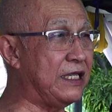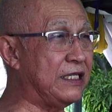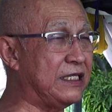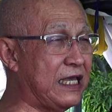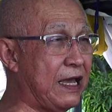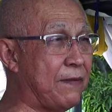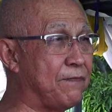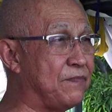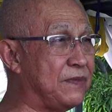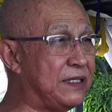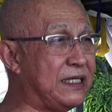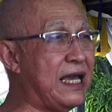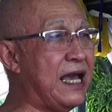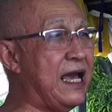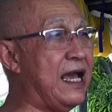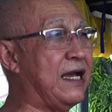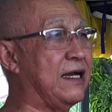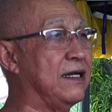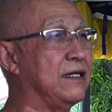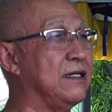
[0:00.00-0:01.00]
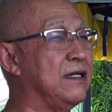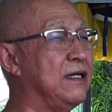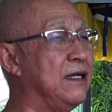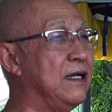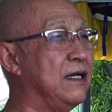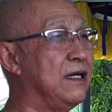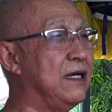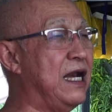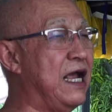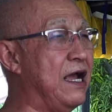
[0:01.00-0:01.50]
นแจ่มแจ้ง
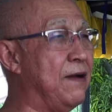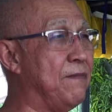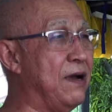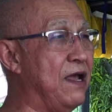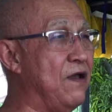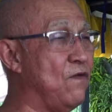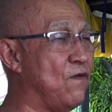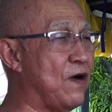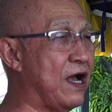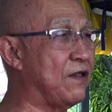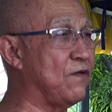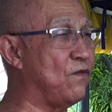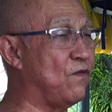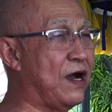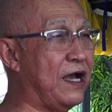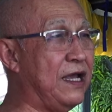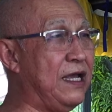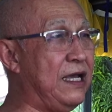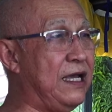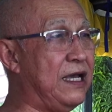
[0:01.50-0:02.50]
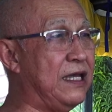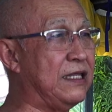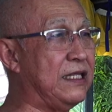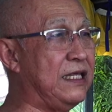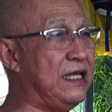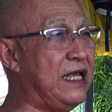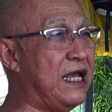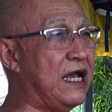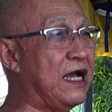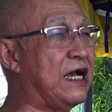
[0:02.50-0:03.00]
และไม่หวั่นไหวเอ็น
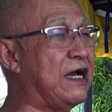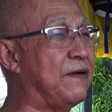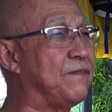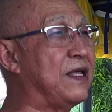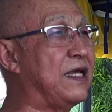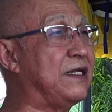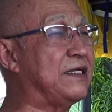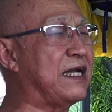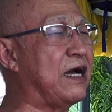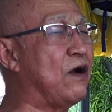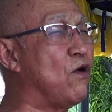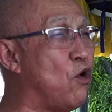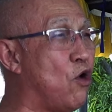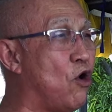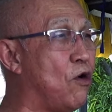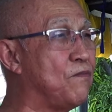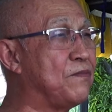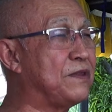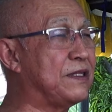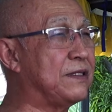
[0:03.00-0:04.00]
เอียงกับในสังคม